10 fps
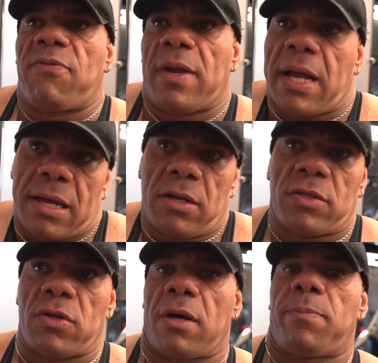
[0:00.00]
Eu falei, cara,
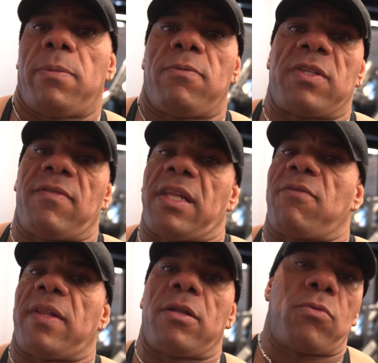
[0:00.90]
olha só, você vai ter
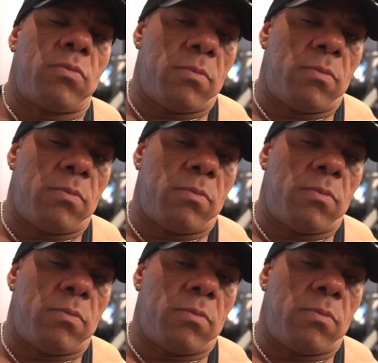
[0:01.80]
que fazer